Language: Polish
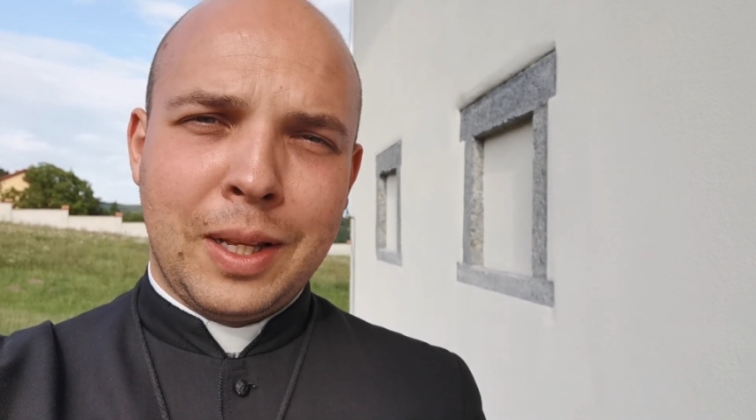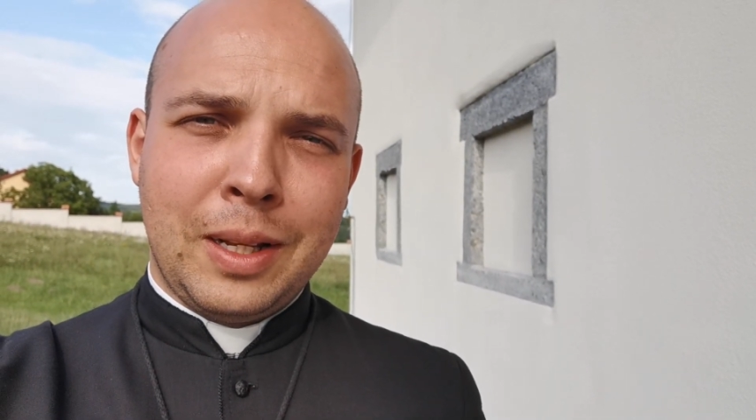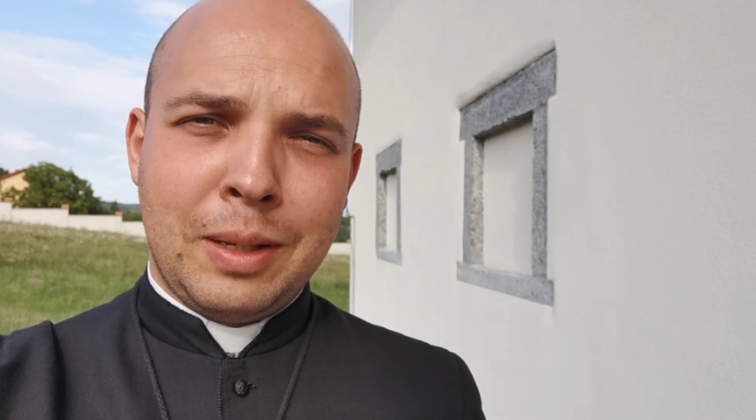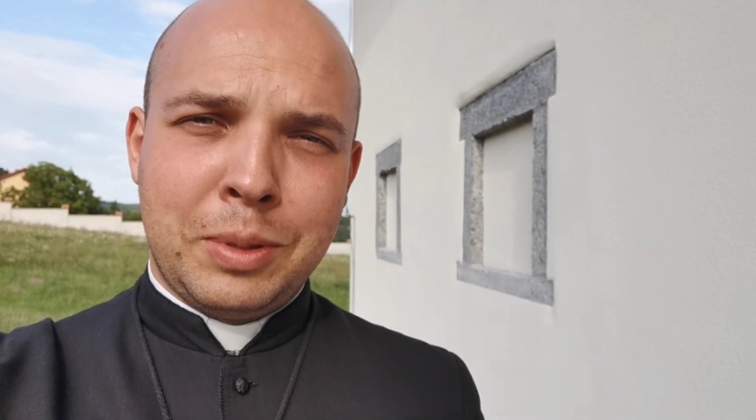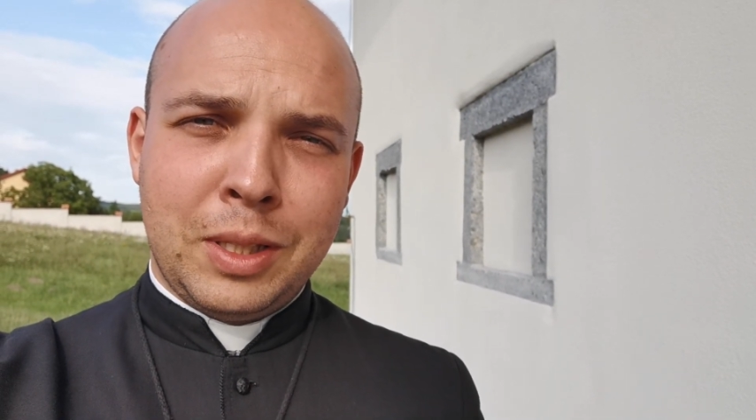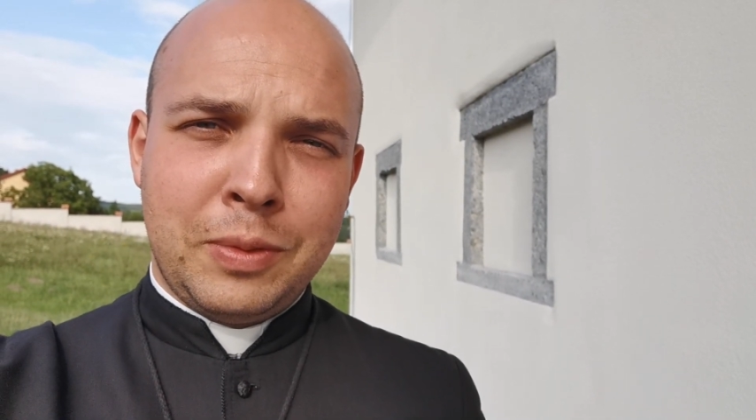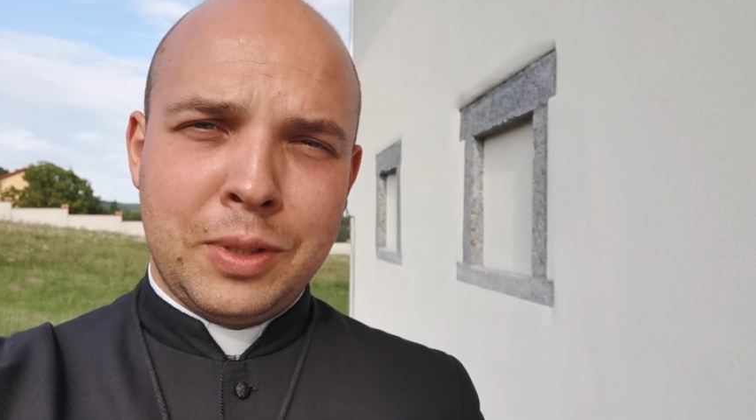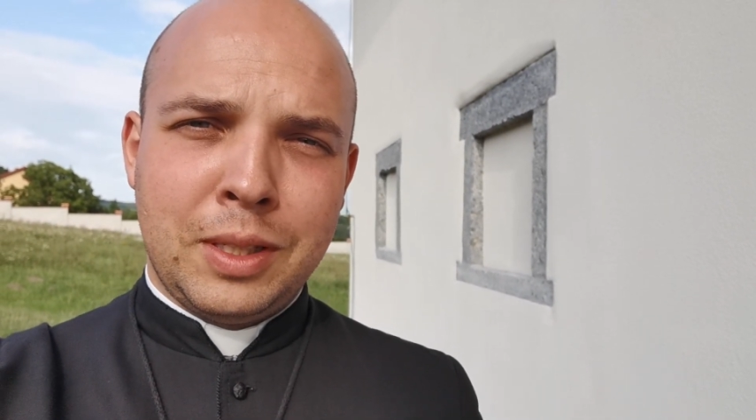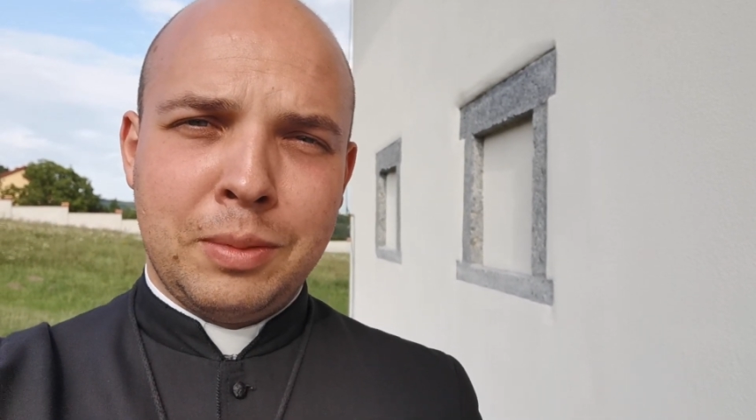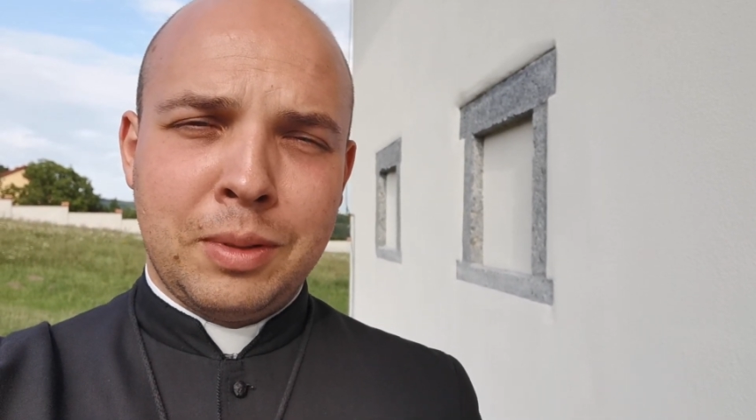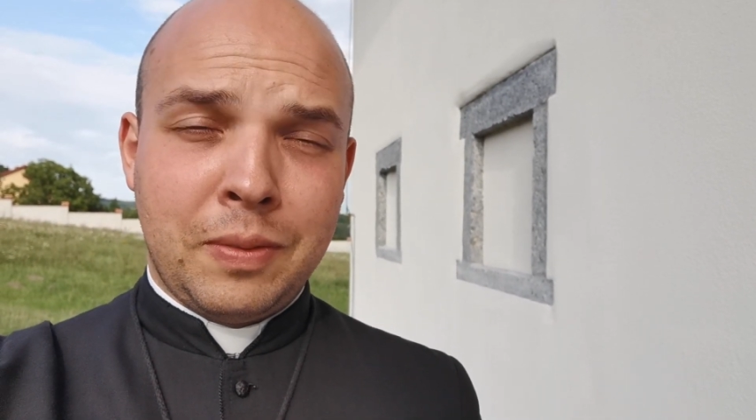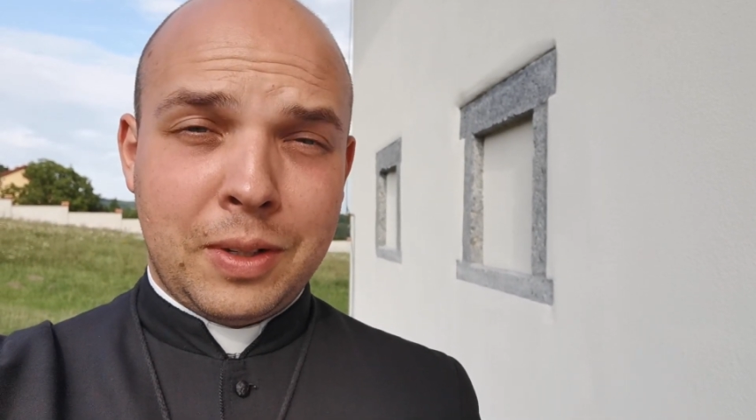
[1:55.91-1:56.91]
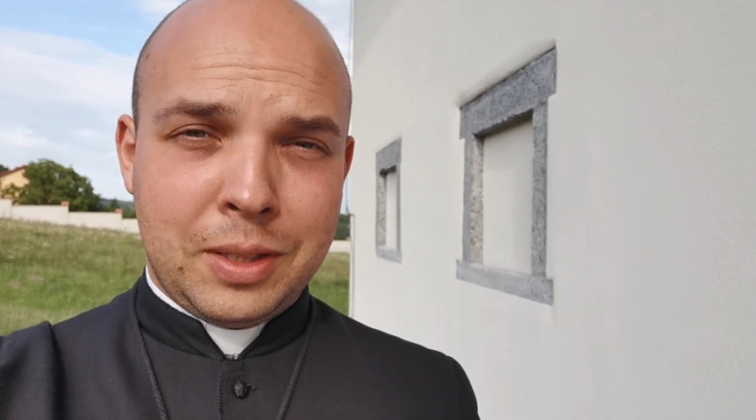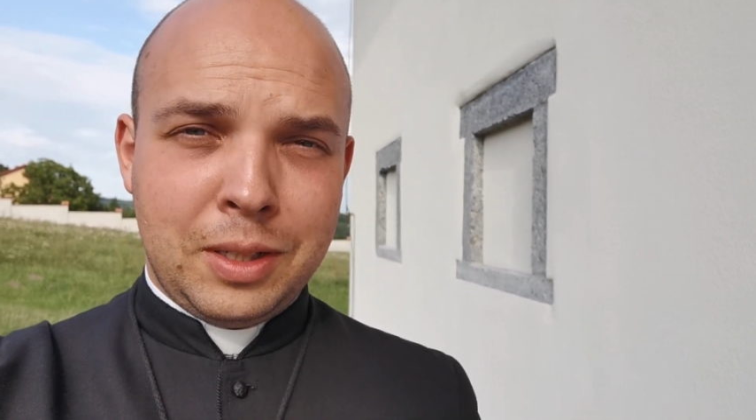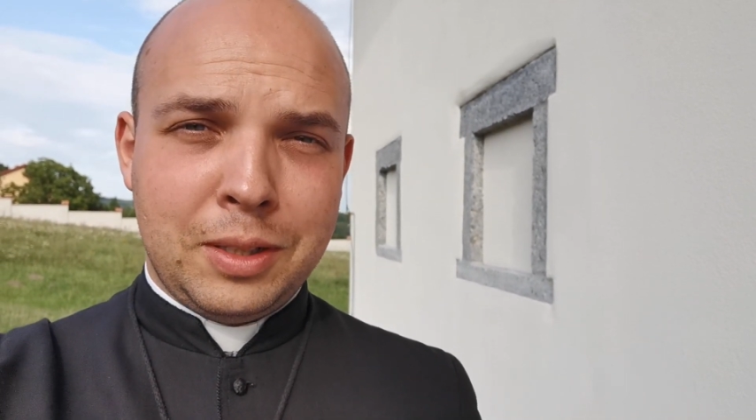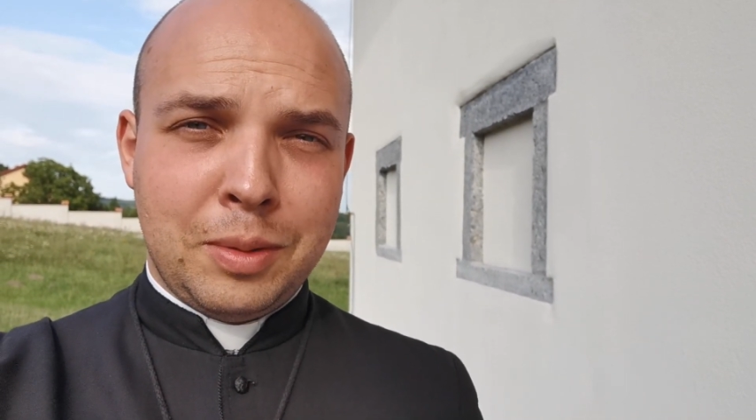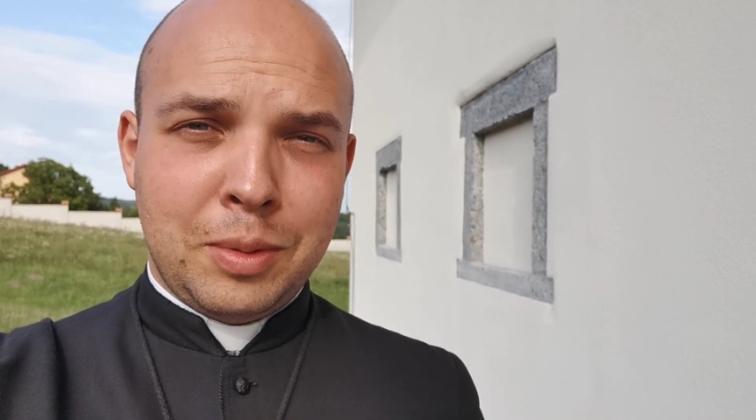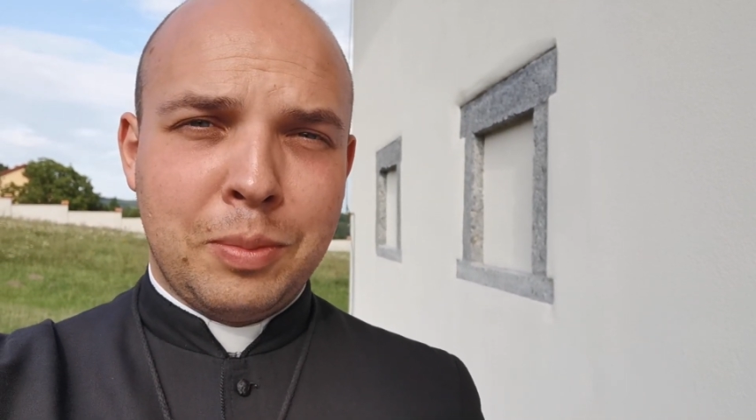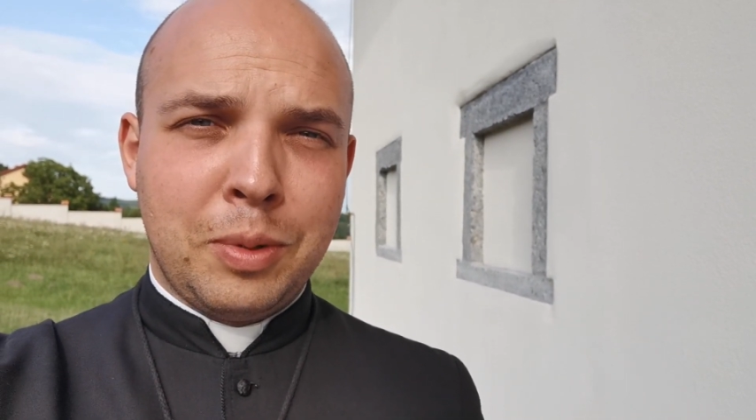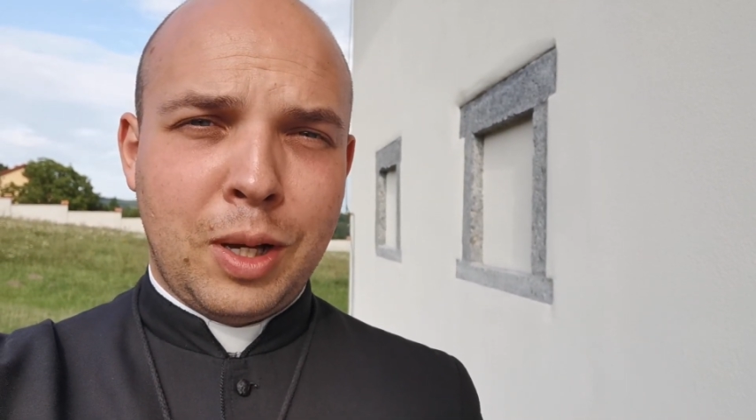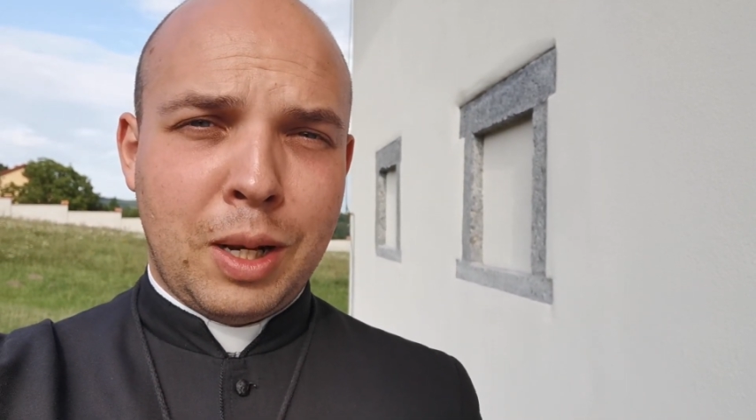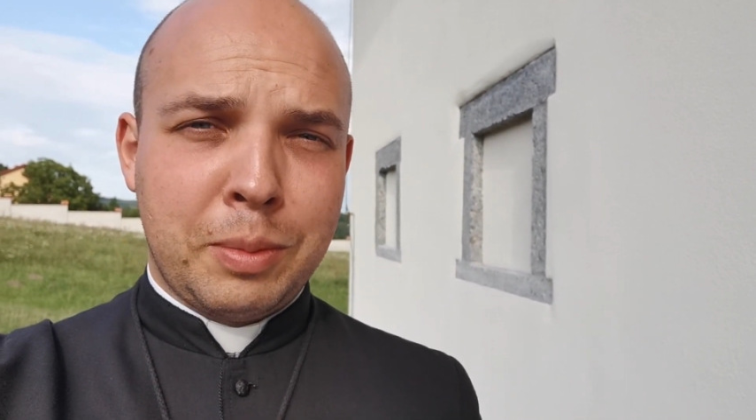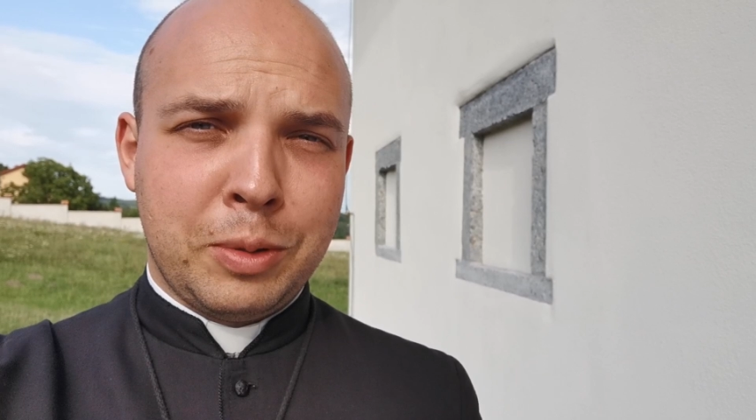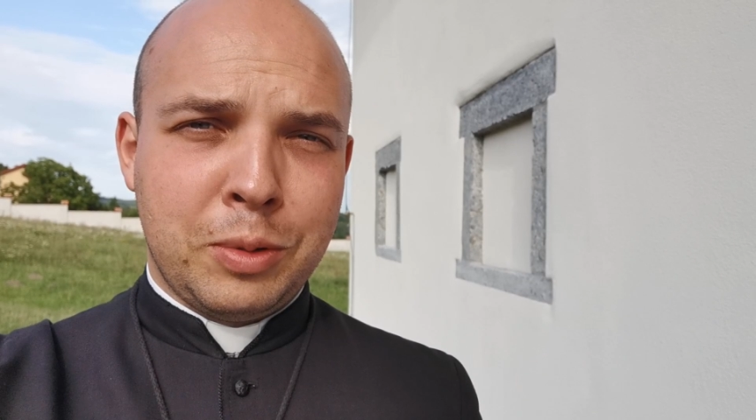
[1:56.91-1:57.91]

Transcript: ale przede wszystkim najważniejszym tym pokarmem,